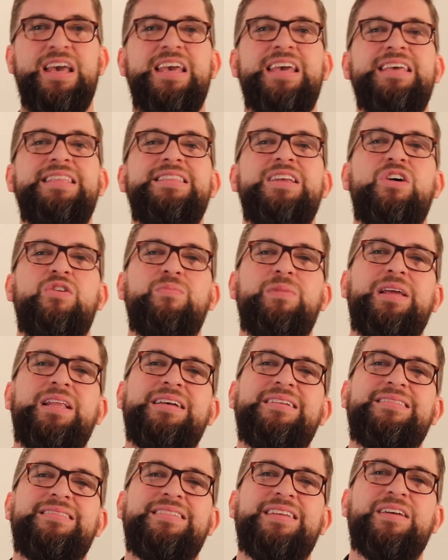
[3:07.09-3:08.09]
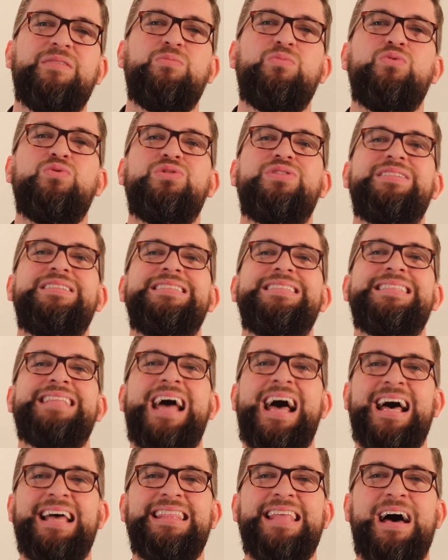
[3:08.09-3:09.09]
e não merecemos
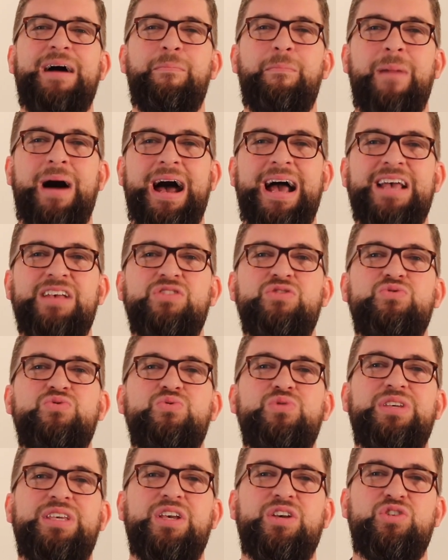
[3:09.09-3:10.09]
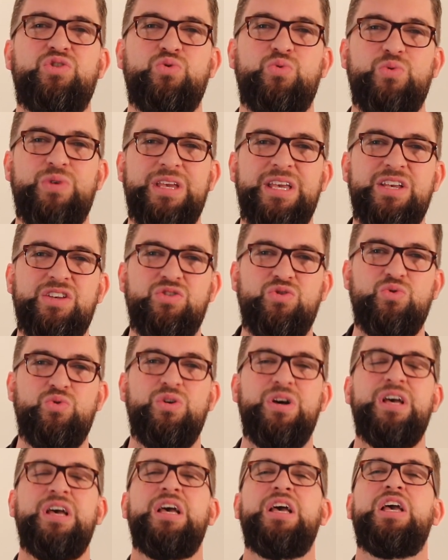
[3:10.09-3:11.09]
nada mais do que
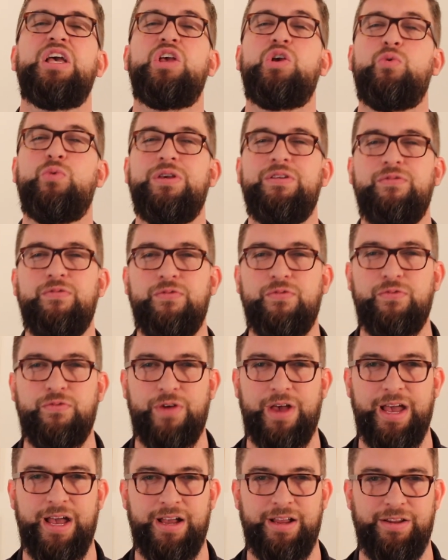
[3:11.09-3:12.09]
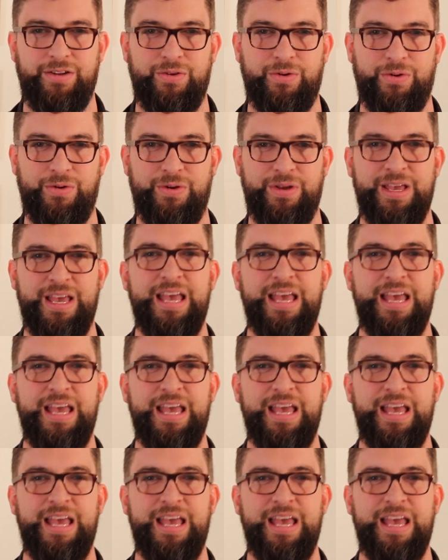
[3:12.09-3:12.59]
juízo e o inferno.